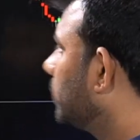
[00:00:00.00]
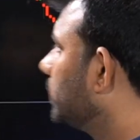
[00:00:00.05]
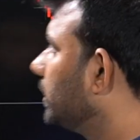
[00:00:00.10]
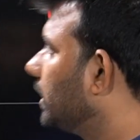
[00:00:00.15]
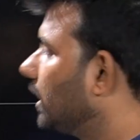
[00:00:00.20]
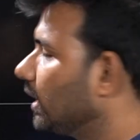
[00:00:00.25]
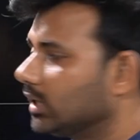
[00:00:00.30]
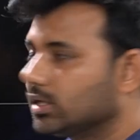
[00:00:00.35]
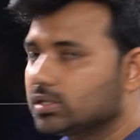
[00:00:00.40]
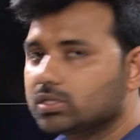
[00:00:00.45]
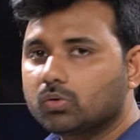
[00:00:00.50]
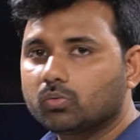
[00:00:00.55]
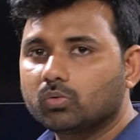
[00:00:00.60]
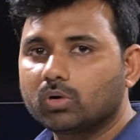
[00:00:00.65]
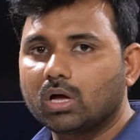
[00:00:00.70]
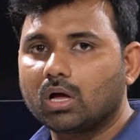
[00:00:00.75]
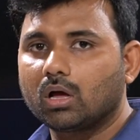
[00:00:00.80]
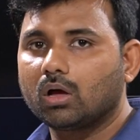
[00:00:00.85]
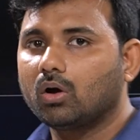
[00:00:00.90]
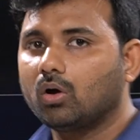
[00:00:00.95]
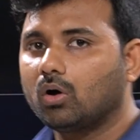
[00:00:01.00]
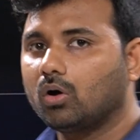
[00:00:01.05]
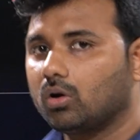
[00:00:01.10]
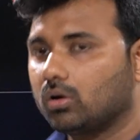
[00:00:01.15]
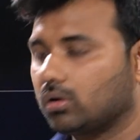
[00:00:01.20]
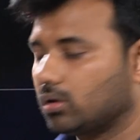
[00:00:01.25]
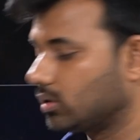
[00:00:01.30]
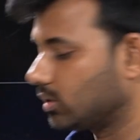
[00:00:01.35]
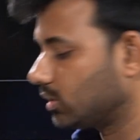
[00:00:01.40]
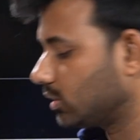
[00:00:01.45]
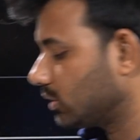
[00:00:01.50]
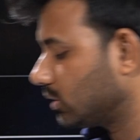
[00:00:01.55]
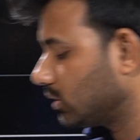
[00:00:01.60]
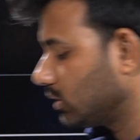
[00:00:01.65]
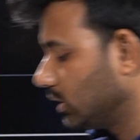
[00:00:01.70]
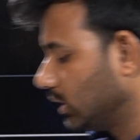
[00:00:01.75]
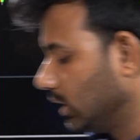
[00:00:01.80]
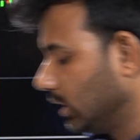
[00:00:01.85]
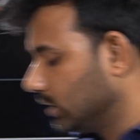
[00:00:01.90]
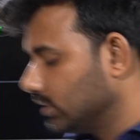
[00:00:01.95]
दिखाना चाहूँगा और
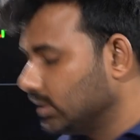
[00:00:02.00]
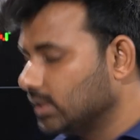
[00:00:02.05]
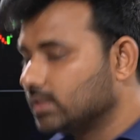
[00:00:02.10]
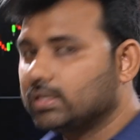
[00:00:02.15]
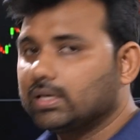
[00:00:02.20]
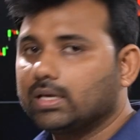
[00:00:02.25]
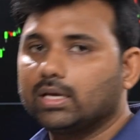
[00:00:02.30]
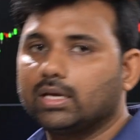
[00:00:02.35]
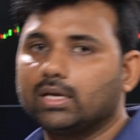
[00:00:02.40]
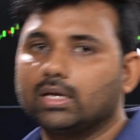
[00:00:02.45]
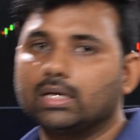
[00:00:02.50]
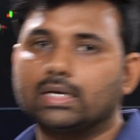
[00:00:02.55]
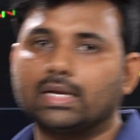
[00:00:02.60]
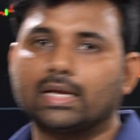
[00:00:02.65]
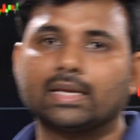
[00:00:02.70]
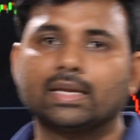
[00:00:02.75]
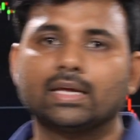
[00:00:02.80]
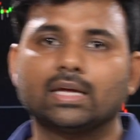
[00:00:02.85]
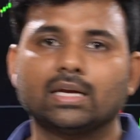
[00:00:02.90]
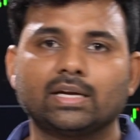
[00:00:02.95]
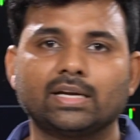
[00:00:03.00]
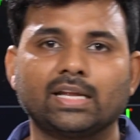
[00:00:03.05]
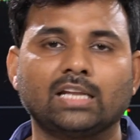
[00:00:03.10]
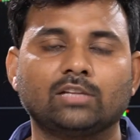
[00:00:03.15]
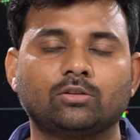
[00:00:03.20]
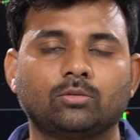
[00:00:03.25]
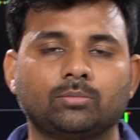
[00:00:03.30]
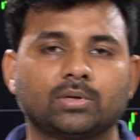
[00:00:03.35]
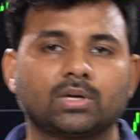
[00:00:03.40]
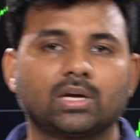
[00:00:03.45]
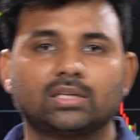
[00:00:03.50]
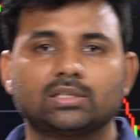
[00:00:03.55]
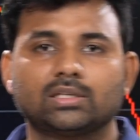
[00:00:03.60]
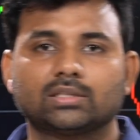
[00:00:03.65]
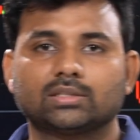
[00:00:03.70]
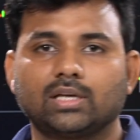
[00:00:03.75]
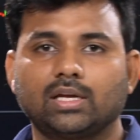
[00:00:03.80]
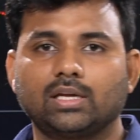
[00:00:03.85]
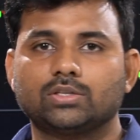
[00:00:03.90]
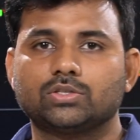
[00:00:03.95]
जैसे टेक्निकल एनालिसिस में कहा
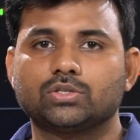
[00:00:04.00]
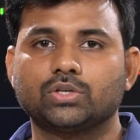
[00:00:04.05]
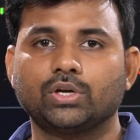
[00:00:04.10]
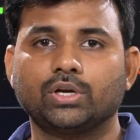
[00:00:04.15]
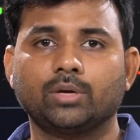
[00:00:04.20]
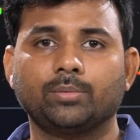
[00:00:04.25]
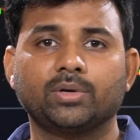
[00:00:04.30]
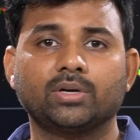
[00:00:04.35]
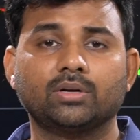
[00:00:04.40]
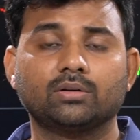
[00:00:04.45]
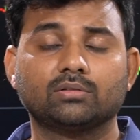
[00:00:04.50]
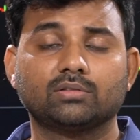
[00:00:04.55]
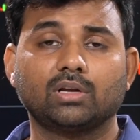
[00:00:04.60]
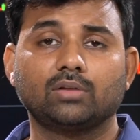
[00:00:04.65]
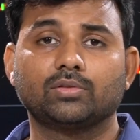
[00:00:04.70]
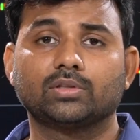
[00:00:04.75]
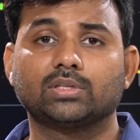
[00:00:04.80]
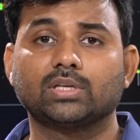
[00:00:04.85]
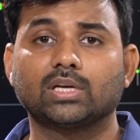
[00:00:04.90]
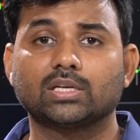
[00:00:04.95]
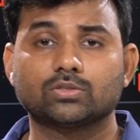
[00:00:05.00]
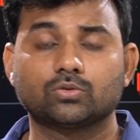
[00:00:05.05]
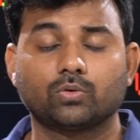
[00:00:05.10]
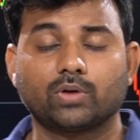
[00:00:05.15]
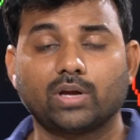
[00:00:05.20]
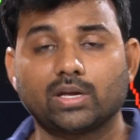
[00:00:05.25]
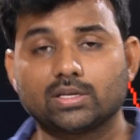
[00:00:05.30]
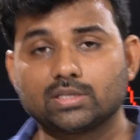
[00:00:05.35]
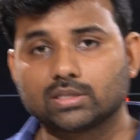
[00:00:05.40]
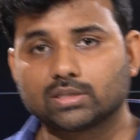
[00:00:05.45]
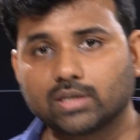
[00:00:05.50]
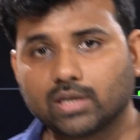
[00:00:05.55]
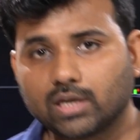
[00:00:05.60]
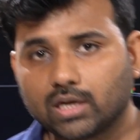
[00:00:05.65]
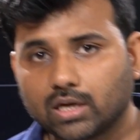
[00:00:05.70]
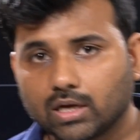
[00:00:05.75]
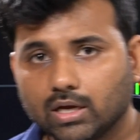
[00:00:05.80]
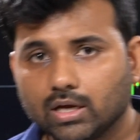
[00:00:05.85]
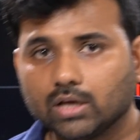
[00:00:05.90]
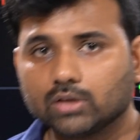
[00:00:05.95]
जाता है हिस्ट्री रिपीटेड सेल्फ इतिहास दोहराया जाता है
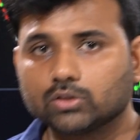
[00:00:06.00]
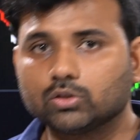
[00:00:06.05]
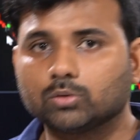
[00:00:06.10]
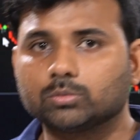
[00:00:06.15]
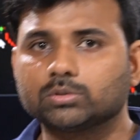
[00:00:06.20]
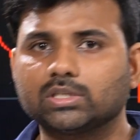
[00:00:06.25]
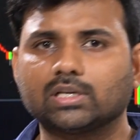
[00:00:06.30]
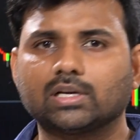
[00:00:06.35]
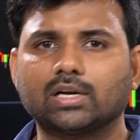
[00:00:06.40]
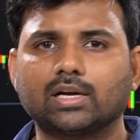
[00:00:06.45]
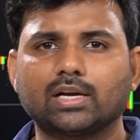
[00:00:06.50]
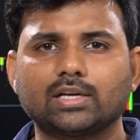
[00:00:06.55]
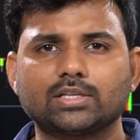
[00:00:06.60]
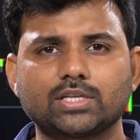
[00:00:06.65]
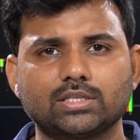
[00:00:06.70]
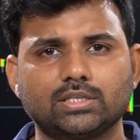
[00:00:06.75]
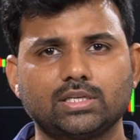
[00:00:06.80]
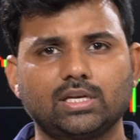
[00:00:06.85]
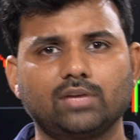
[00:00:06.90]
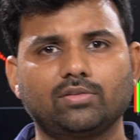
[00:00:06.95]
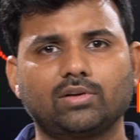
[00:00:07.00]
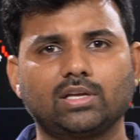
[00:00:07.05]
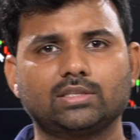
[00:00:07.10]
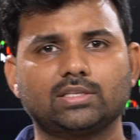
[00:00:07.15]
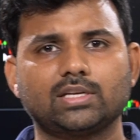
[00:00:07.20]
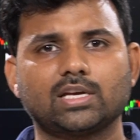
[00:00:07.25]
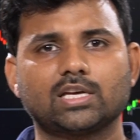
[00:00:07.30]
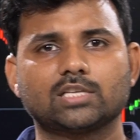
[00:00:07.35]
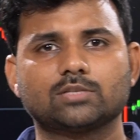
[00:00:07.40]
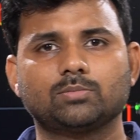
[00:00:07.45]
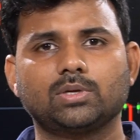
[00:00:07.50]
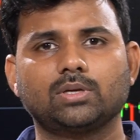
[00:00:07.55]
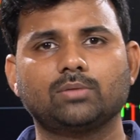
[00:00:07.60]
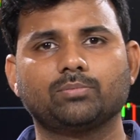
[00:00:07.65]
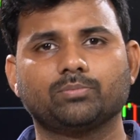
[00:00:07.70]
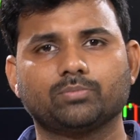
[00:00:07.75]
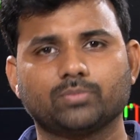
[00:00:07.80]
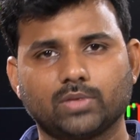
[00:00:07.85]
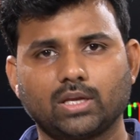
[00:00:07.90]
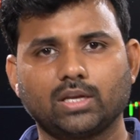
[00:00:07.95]
तो मुझे लग रहा है शायद ये वाला इतिहास भी
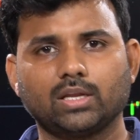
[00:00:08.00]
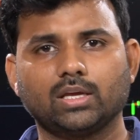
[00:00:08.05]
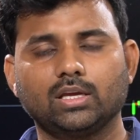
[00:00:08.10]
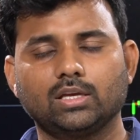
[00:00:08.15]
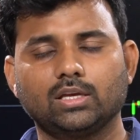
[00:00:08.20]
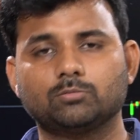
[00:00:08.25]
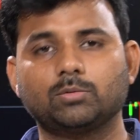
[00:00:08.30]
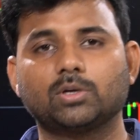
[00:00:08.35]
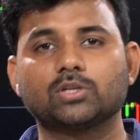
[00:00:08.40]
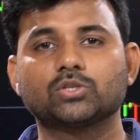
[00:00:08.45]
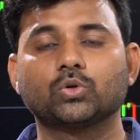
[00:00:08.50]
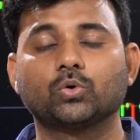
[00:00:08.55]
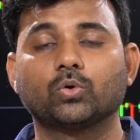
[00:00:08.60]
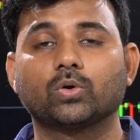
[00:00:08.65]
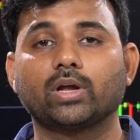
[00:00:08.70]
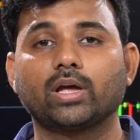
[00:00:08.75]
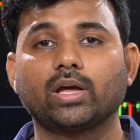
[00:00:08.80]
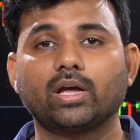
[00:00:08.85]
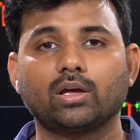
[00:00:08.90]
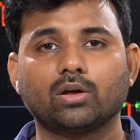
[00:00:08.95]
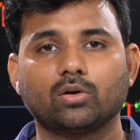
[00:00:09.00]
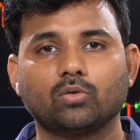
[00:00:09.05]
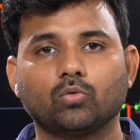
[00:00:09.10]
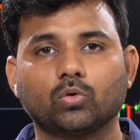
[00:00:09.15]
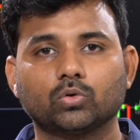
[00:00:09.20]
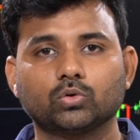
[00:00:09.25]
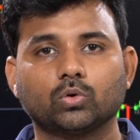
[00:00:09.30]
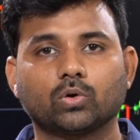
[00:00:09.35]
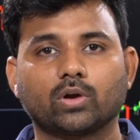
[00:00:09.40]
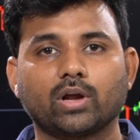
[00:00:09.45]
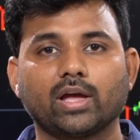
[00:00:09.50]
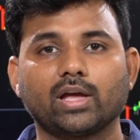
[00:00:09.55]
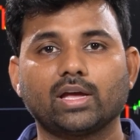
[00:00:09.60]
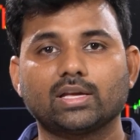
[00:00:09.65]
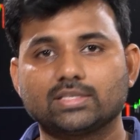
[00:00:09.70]
यानी कि इस बार जो हो रहा है वो दोहराया